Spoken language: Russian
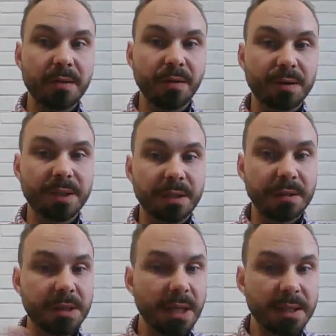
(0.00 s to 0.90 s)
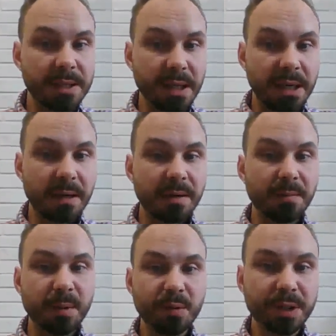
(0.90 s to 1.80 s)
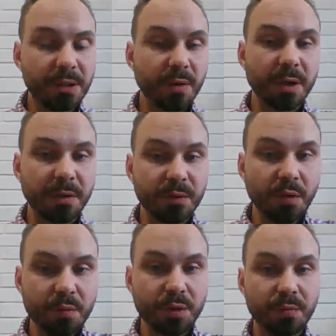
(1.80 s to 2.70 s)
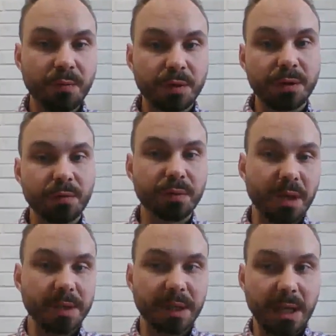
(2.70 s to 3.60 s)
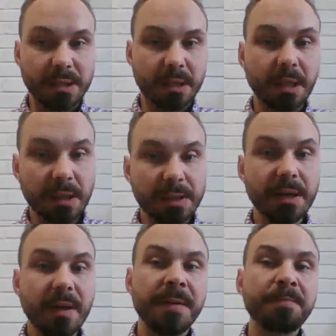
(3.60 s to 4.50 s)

То есть здесь э, плюсы только в том, что вот у нас есть класс,